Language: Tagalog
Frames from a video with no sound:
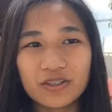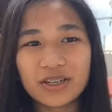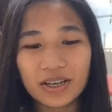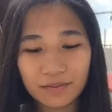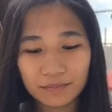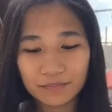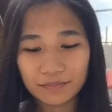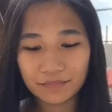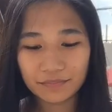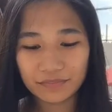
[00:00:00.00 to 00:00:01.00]
ano siya yung,
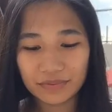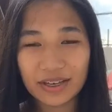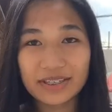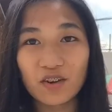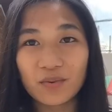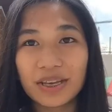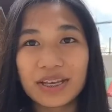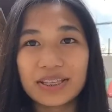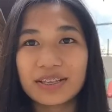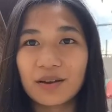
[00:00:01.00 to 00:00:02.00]
hindi kasi ako
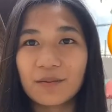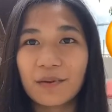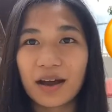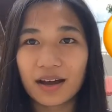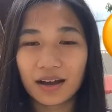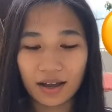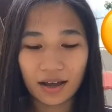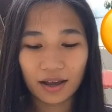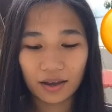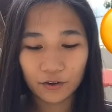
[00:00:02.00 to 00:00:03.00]
mahilig sa
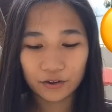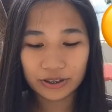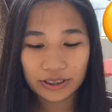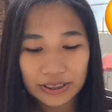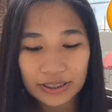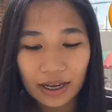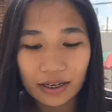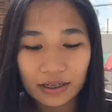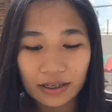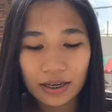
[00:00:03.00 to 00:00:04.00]
maanghang, onti
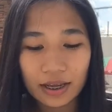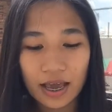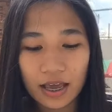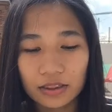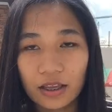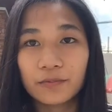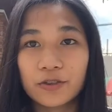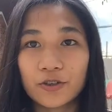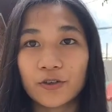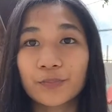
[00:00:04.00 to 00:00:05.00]
lang. Tapos